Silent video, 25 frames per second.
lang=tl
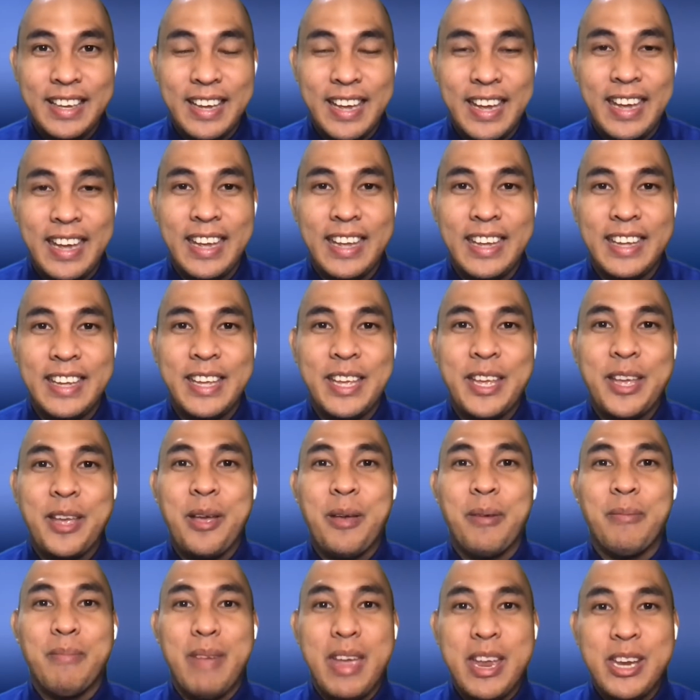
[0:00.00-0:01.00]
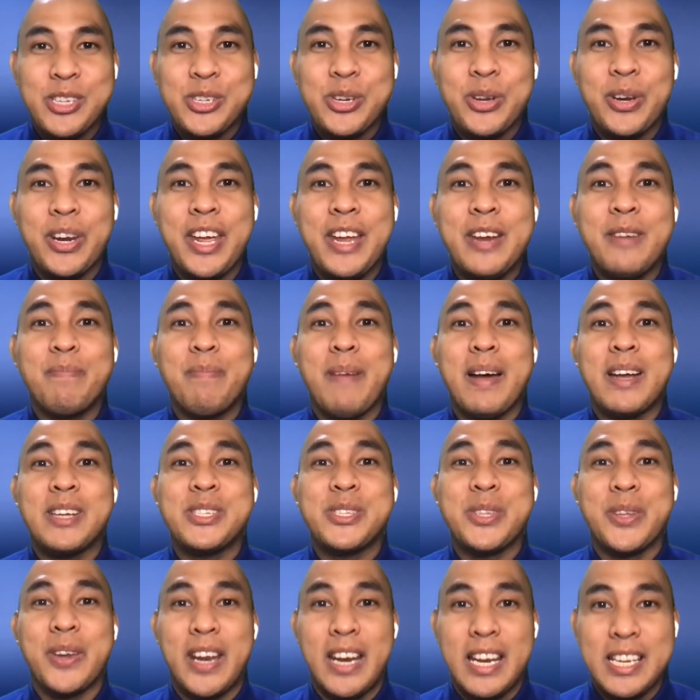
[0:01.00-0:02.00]
Okay? Major in
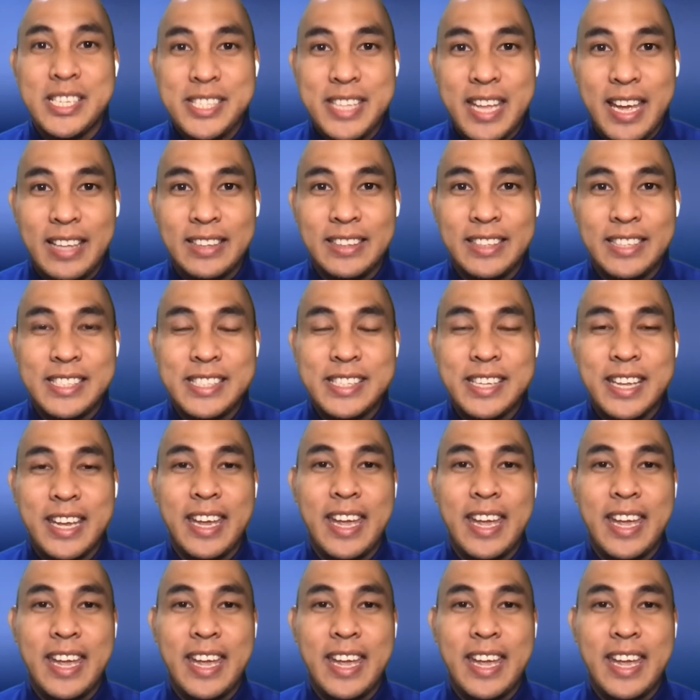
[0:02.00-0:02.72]
Pastoral Studies.